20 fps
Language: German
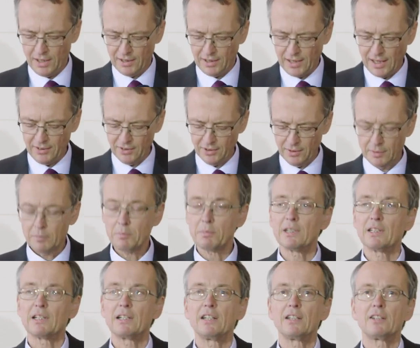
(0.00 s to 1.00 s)
dessen
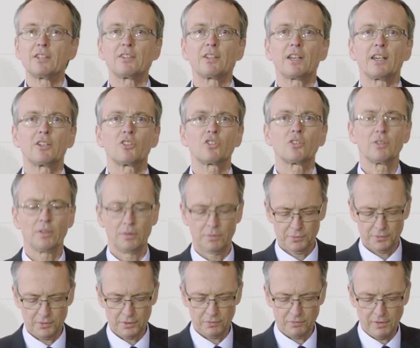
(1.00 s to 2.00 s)

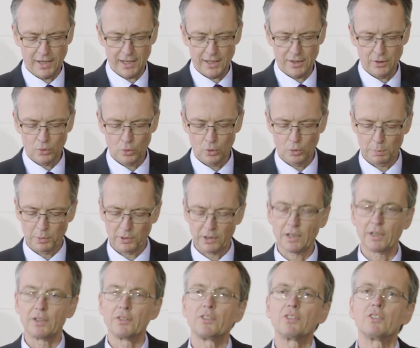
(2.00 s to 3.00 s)
Mitgliedszeitschrift war
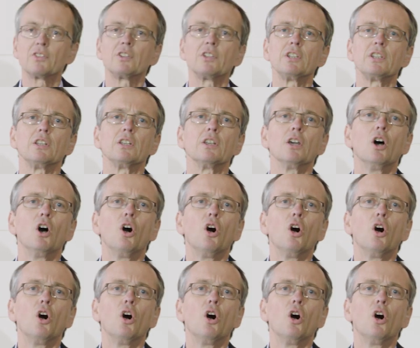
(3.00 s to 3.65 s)
übrigens die